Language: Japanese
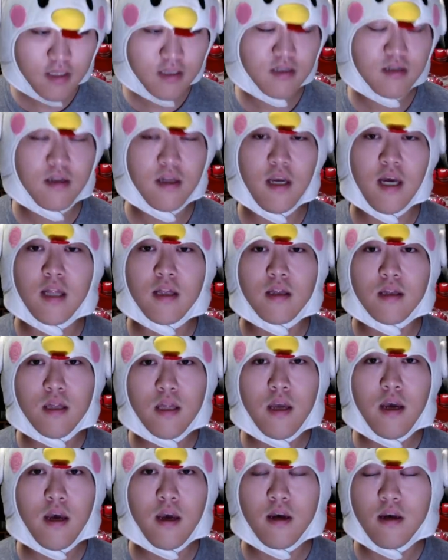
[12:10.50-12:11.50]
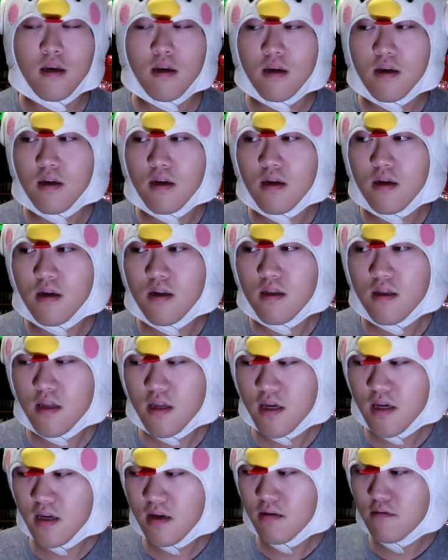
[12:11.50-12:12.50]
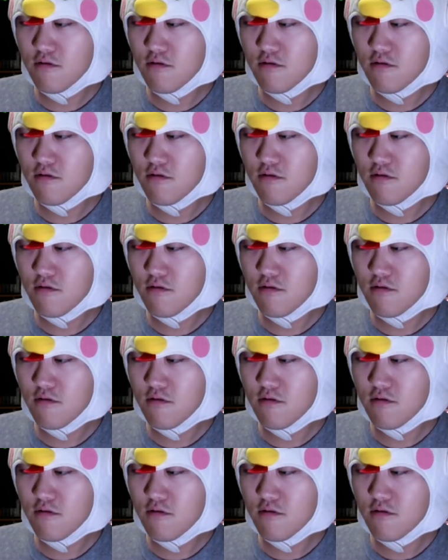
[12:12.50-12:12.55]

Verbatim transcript: つってやって、で、